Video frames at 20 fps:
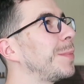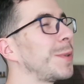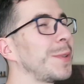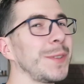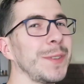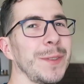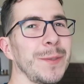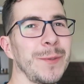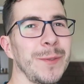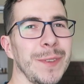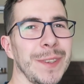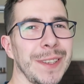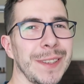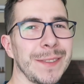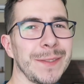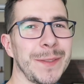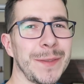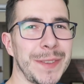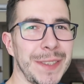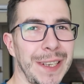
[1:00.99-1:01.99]
просто
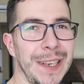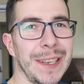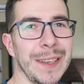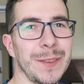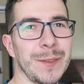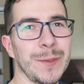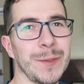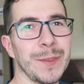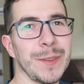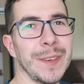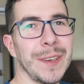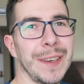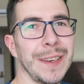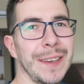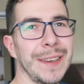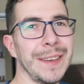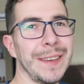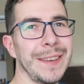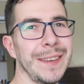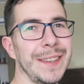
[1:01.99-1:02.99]
куда-то во вселенную,
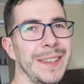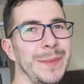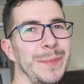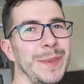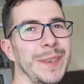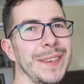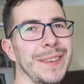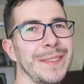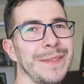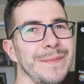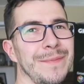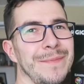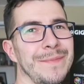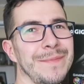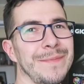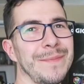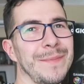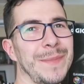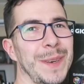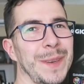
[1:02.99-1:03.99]
и тебе
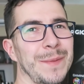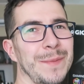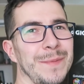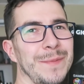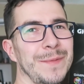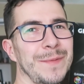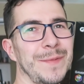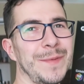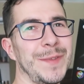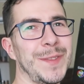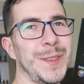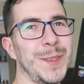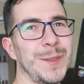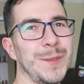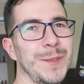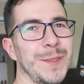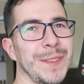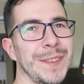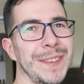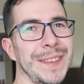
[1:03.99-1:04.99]
прям
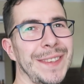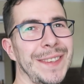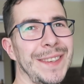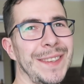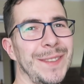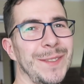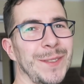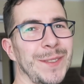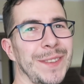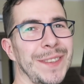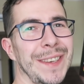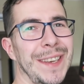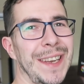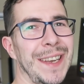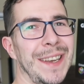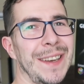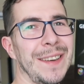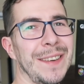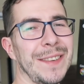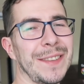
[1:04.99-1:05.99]
все идет
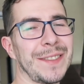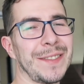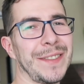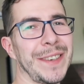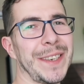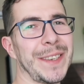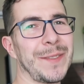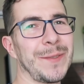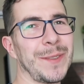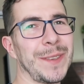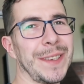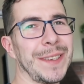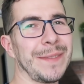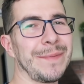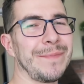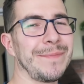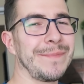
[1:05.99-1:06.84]
в твои руки.